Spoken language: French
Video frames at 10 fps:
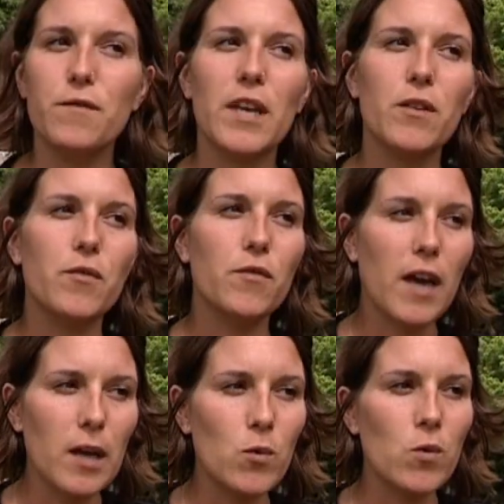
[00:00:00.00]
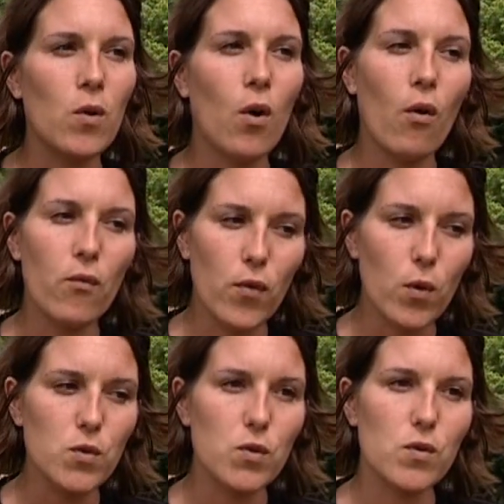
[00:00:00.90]
viennent vraiment en
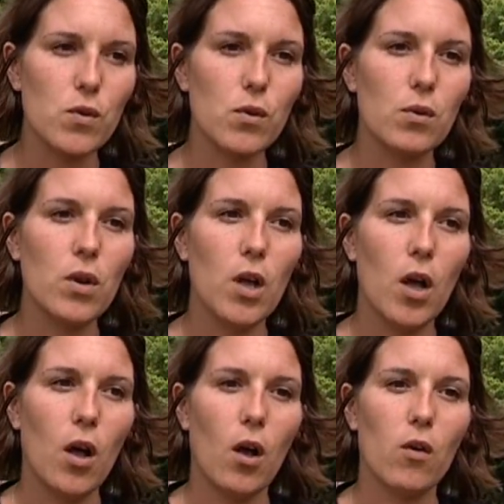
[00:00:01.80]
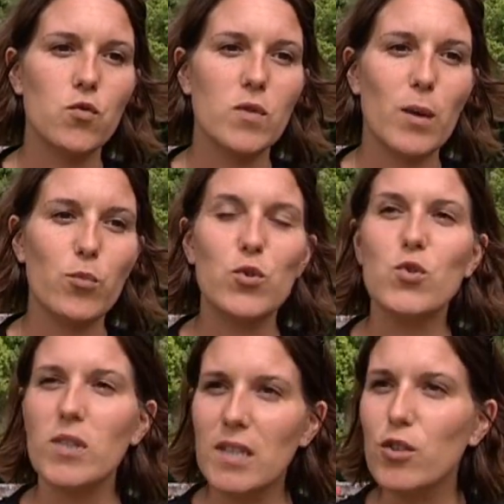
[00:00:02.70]
France en tout cas, pour
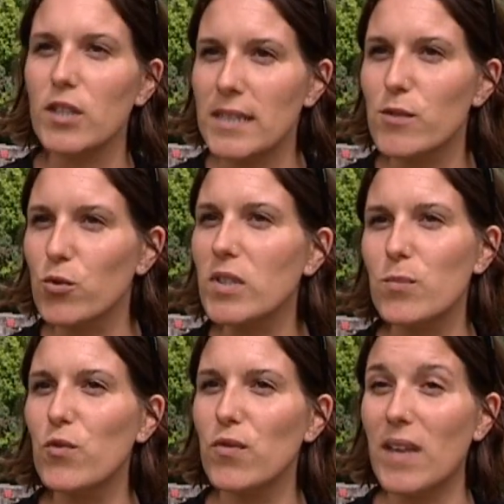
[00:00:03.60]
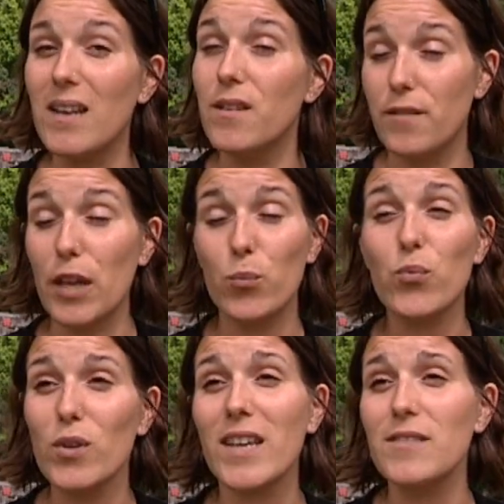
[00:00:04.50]
ceux qui connaissent le tourisme fluvial, ils viennent
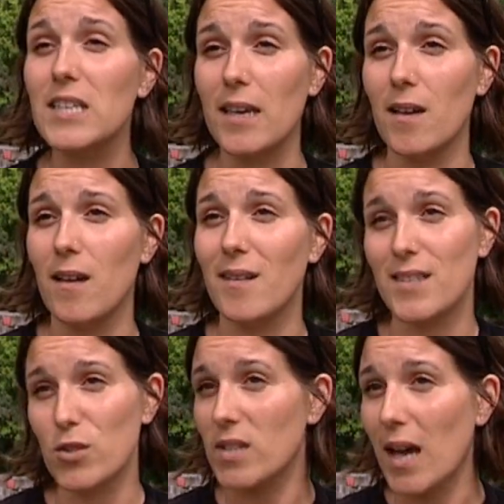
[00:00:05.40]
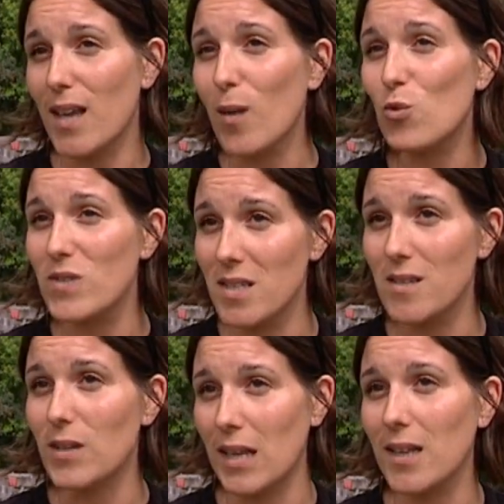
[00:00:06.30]
pour naviguer. Des Australiens m'ont dit
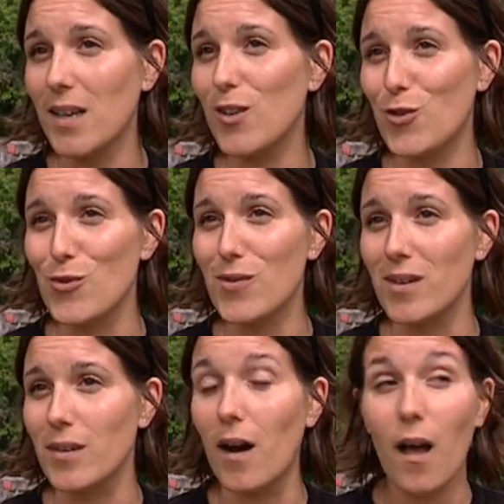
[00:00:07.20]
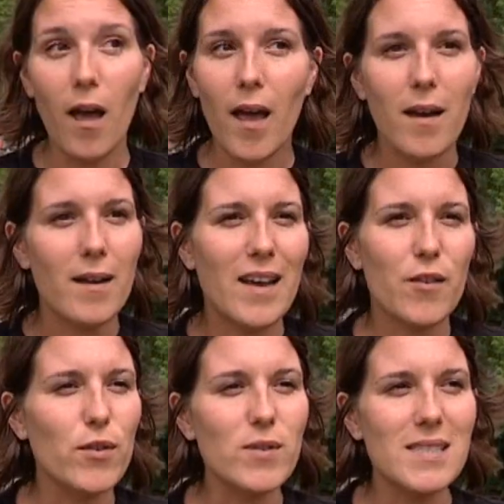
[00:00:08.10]
une année que euh, la
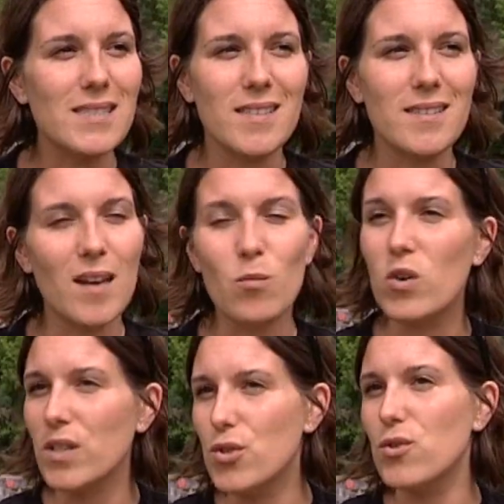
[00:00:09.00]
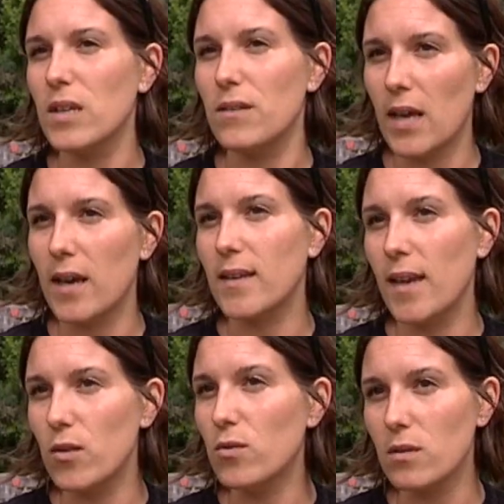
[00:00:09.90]
France était tellement riche de rivières et de
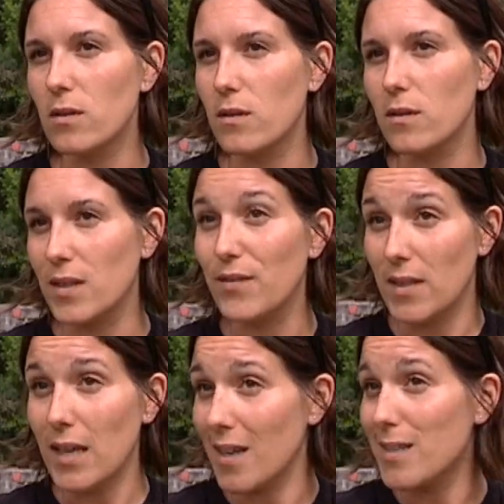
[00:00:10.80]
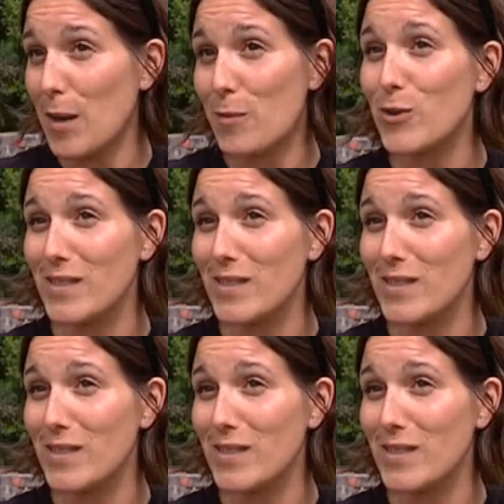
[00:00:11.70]
canaux qu'ils venaient exprès pour